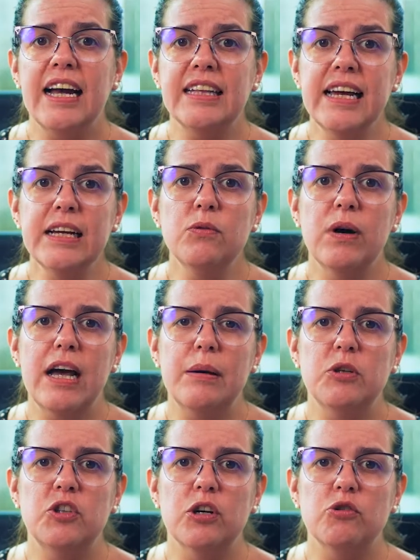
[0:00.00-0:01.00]
A ideia do
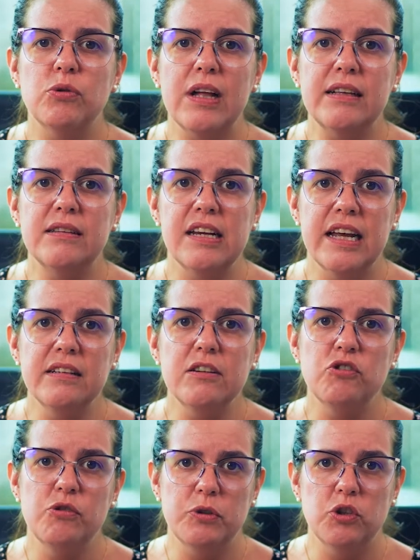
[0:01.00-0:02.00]
Rabbit é ajudar
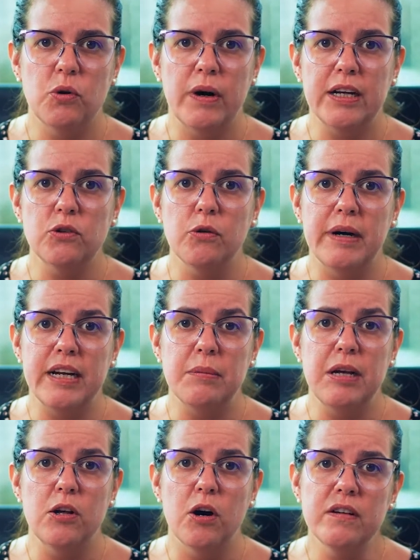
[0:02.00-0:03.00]
traders de Bitcoin a tomarem
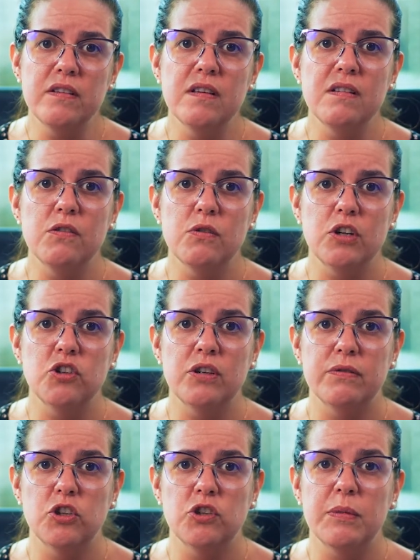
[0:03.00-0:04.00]
melhores decisões de
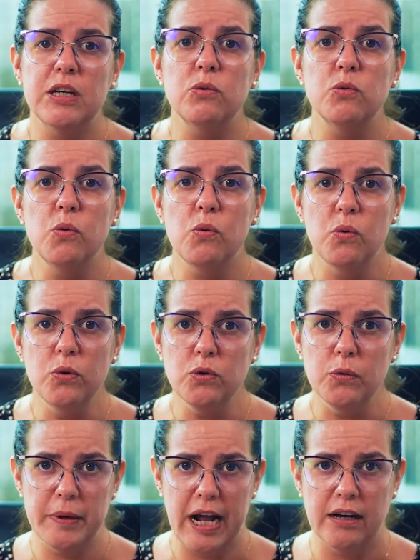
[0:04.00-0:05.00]
investimento no
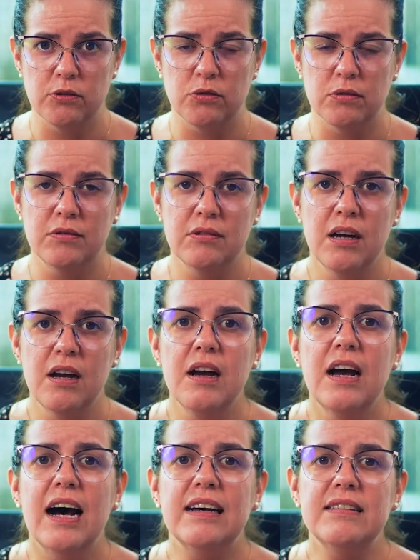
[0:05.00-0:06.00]
curto prazo.
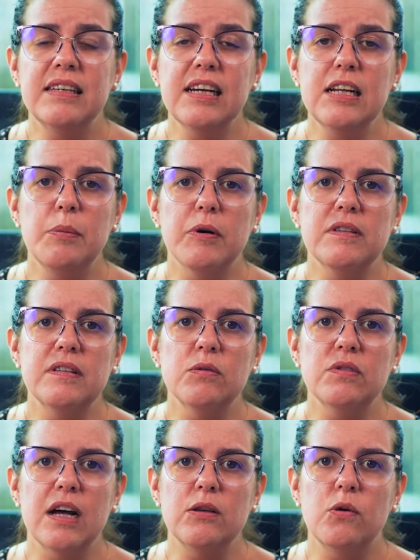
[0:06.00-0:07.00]
Assim, ele pode ser
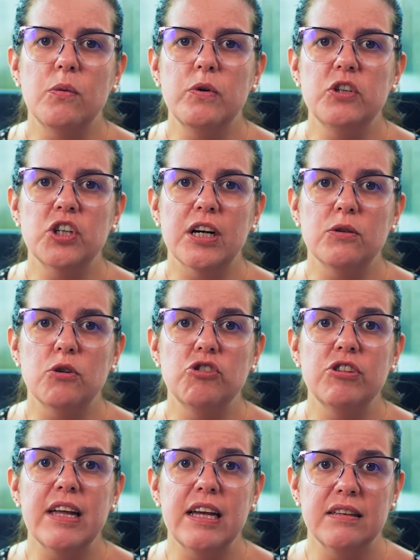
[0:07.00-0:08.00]
usado como um indicador
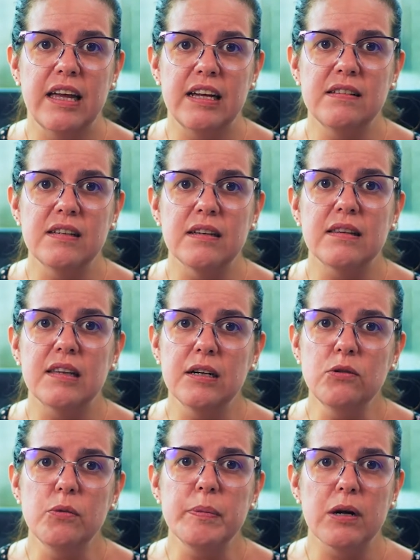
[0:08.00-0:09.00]
de tendência
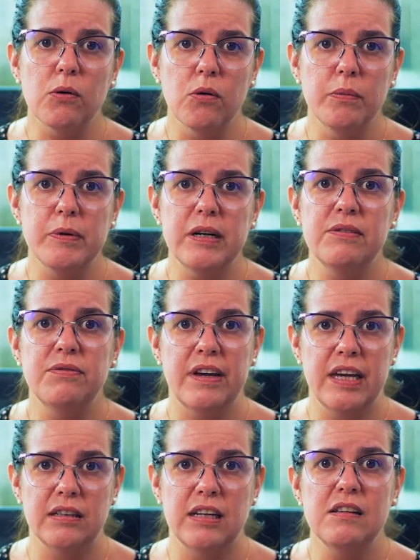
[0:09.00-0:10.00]
tanto para compra e
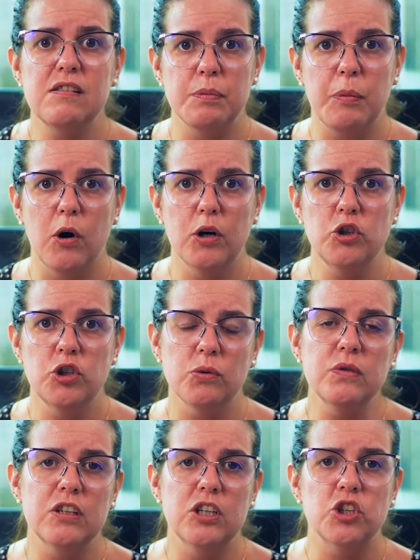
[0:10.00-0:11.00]
venda spot,
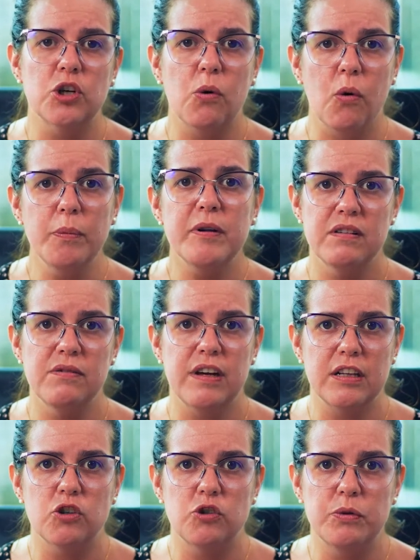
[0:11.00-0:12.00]
ou seja, compras e
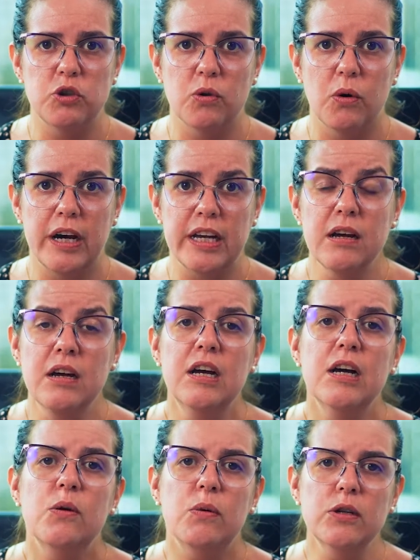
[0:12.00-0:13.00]
vendas de Bitcoin,
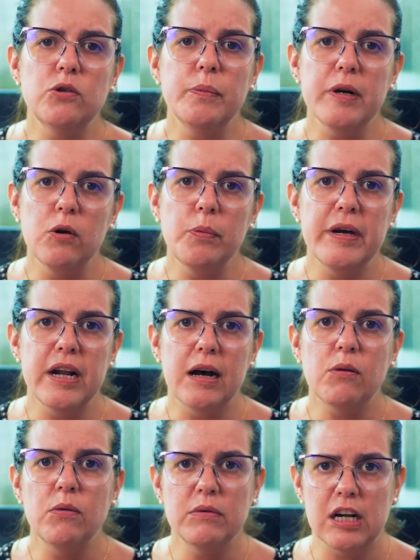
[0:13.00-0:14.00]
quanto para
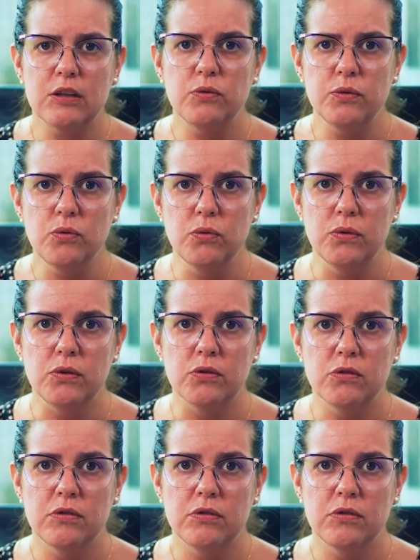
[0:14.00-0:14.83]
operar contratos futuros